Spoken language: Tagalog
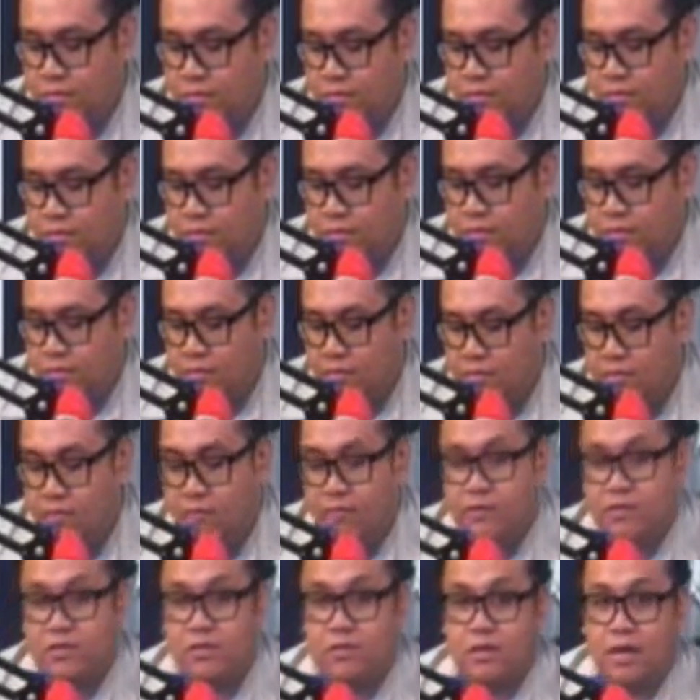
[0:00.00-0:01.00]
nung
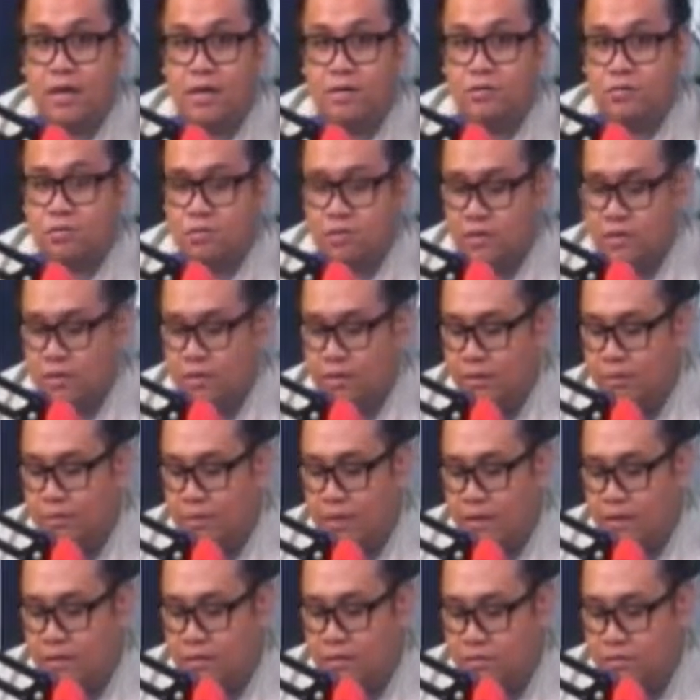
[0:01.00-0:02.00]
infrastructure, eh,
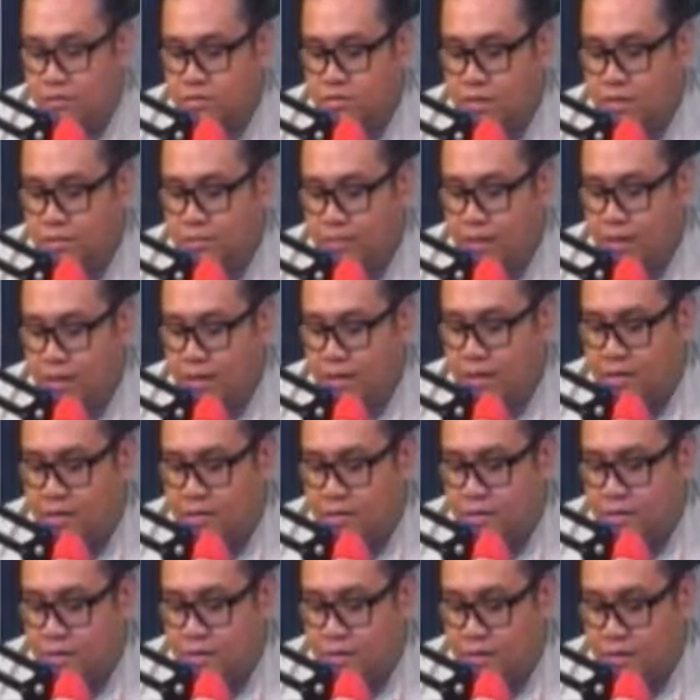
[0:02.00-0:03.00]
para ho sa mga
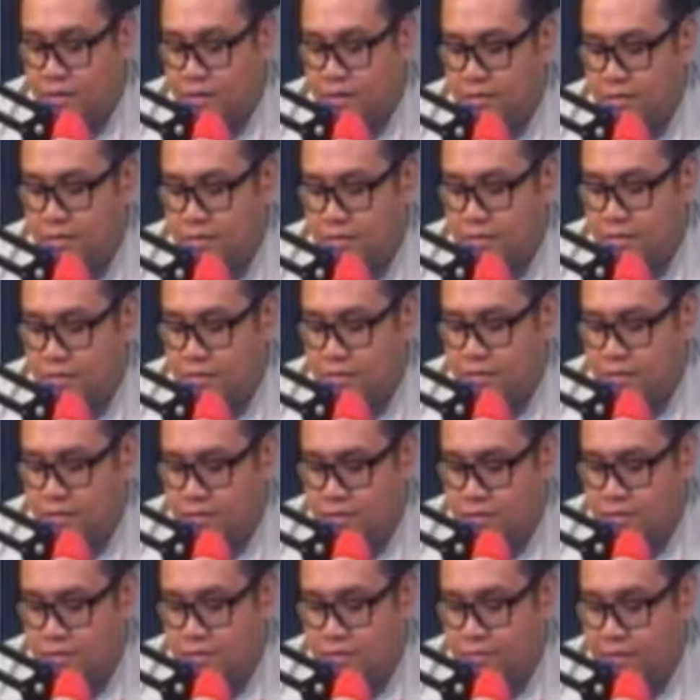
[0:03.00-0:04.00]
train.
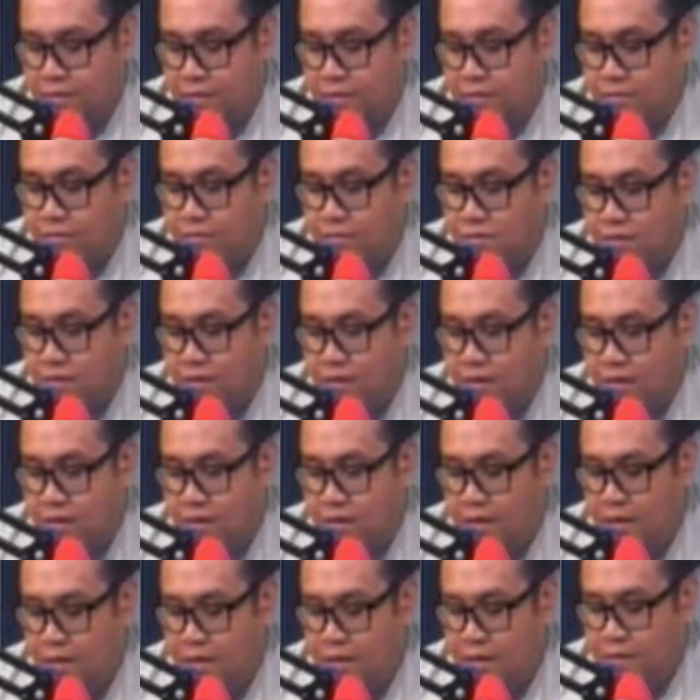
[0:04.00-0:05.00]
O, para ho sa
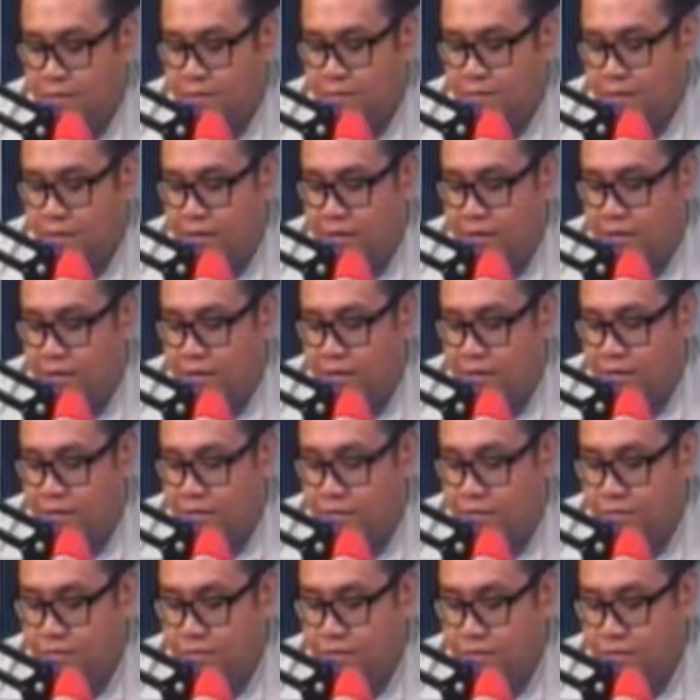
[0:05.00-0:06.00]
paglalagay
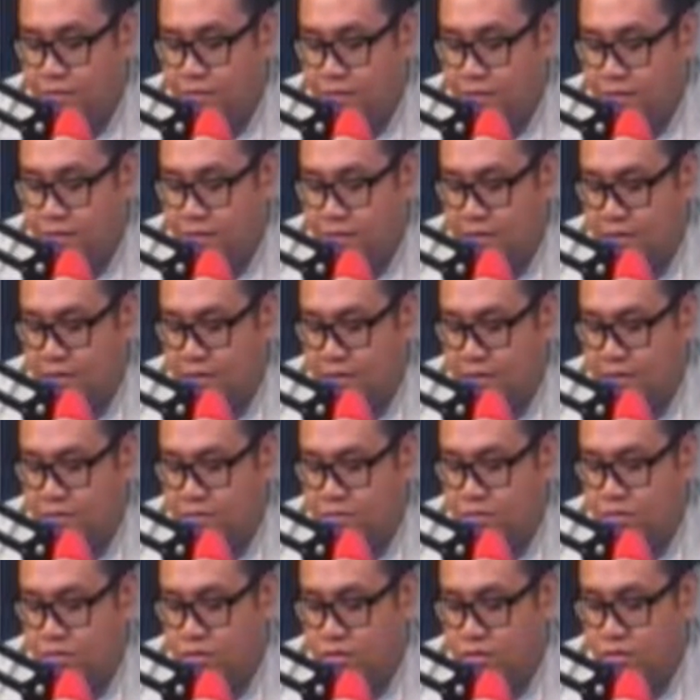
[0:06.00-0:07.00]
ho ng train.
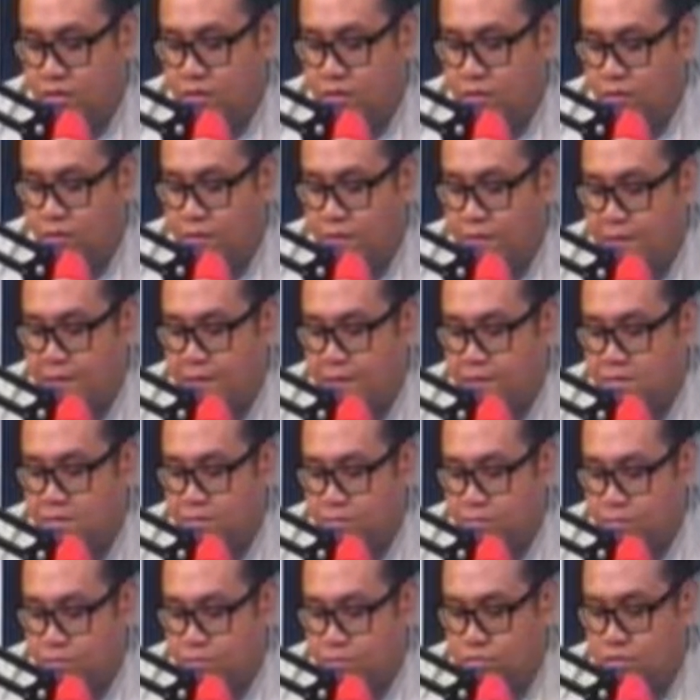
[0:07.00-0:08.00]
so, hindi ho para sa
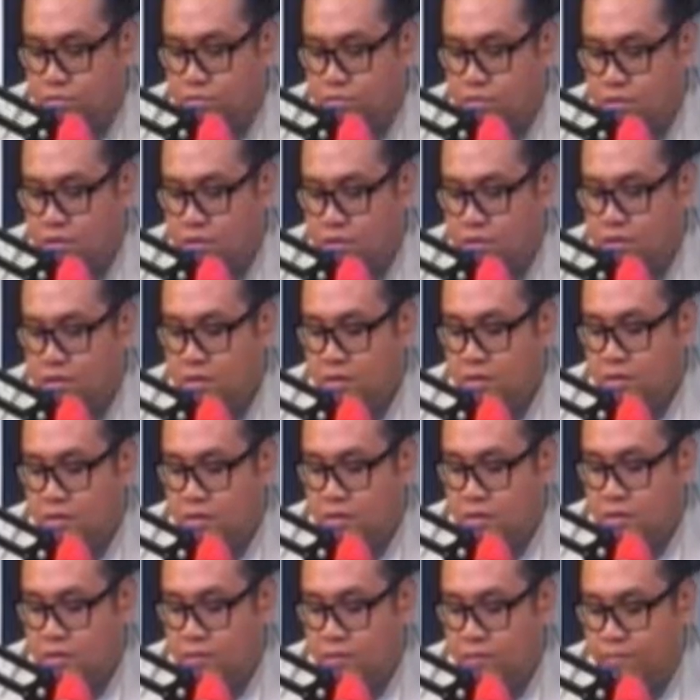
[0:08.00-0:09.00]
bus.
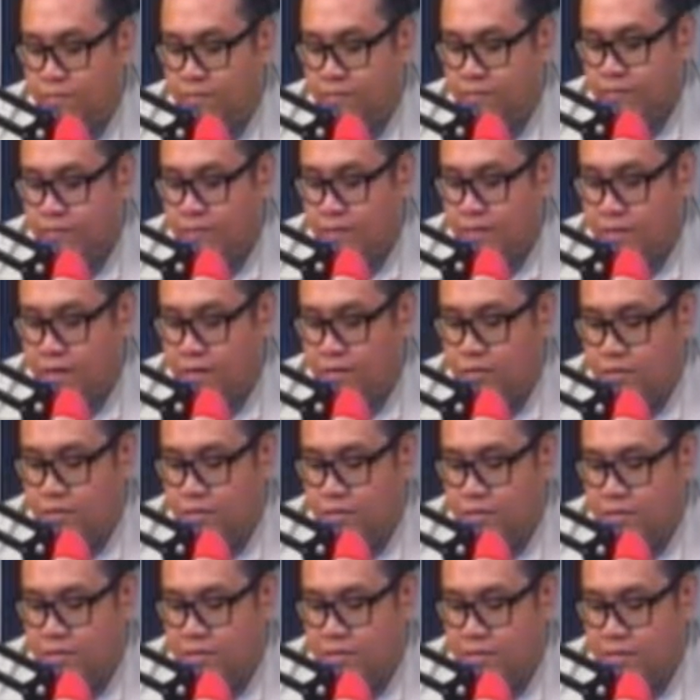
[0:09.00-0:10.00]
O, ano
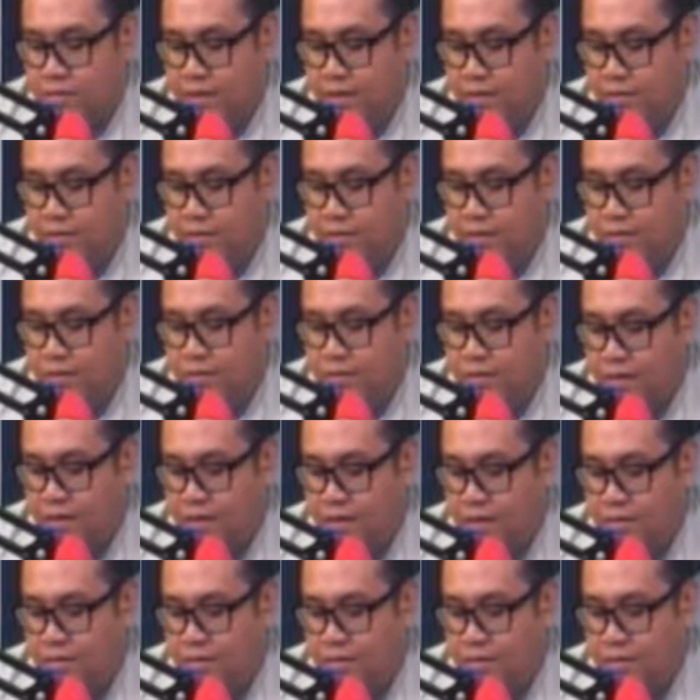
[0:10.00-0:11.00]
ibig sabihin? Nako
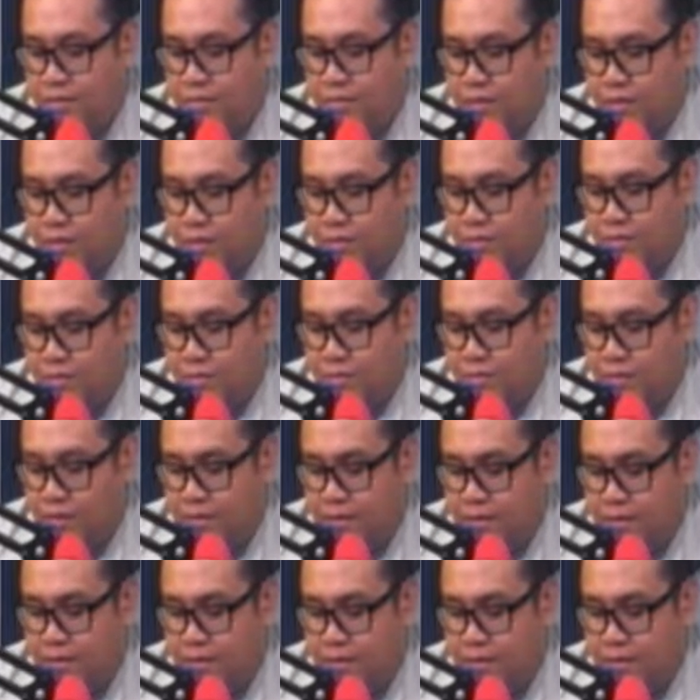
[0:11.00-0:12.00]
marami. Maraming mga
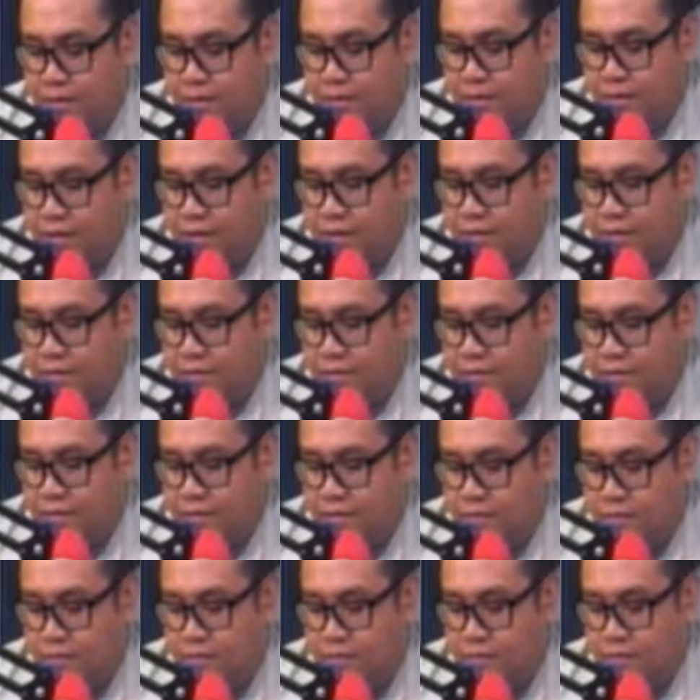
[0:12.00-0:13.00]
nag-react.
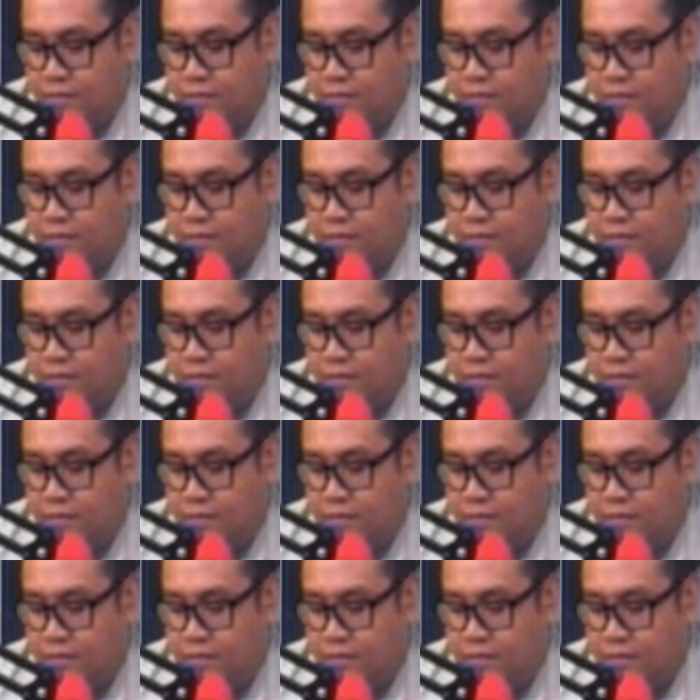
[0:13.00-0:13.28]
O,